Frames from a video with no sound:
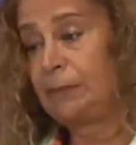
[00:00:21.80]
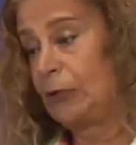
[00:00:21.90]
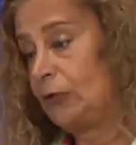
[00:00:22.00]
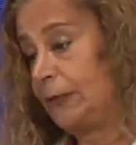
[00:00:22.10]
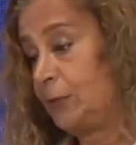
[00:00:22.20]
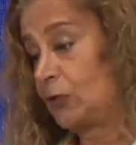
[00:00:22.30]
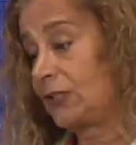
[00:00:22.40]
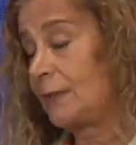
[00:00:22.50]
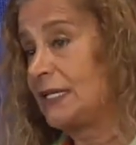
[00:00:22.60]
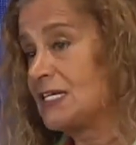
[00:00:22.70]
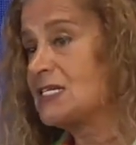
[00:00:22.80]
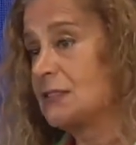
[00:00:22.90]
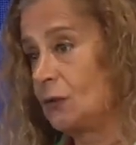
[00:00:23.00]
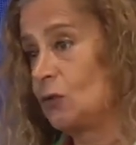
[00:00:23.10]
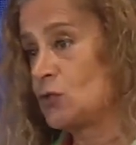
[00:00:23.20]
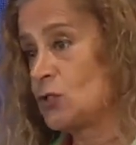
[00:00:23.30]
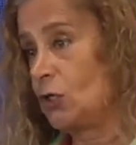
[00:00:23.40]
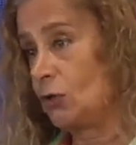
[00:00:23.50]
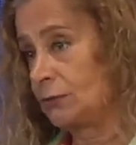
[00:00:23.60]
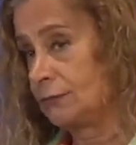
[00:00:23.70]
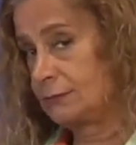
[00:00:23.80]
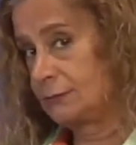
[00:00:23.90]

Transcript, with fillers: pero el deporte también es inclusión,